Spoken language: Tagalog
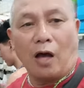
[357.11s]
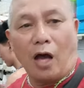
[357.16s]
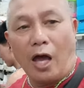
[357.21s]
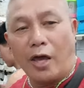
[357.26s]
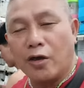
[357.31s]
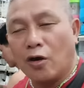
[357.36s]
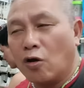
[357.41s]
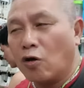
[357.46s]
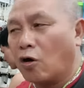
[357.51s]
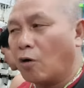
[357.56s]

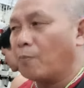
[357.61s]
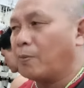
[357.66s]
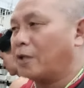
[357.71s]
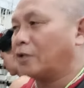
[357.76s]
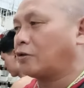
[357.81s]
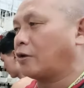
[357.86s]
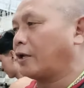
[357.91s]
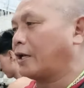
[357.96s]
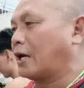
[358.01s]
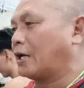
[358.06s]
Ayun,
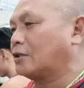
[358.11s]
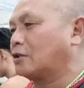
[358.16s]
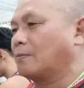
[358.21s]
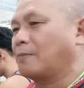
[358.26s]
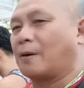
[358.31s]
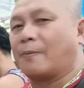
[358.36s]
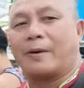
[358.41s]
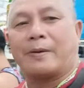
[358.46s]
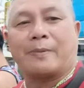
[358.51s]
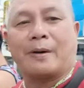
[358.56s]
kompleto Ricardo,
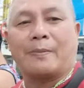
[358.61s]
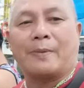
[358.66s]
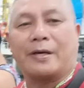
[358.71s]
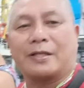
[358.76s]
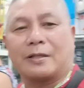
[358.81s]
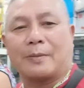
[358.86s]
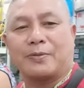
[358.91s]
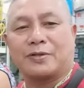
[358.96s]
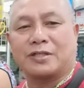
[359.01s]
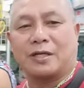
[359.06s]
babay-babay.
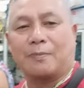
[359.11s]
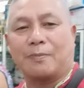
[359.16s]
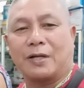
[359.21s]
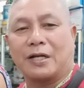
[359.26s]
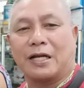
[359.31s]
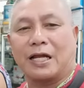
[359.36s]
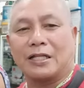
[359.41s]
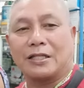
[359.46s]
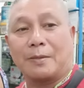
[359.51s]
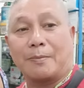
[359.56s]
Tapos yung vlog
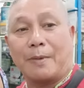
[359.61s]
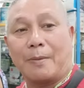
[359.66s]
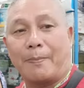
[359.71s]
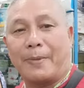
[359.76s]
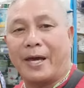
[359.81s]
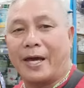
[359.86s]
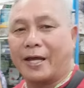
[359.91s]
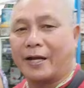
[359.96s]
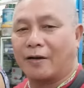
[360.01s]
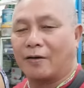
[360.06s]
natin,
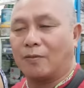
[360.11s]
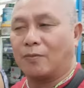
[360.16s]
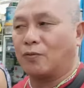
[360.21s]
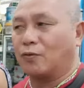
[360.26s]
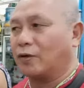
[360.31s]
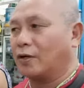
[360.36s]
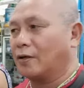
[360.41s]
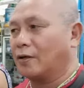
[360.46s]
babayaran ko muna.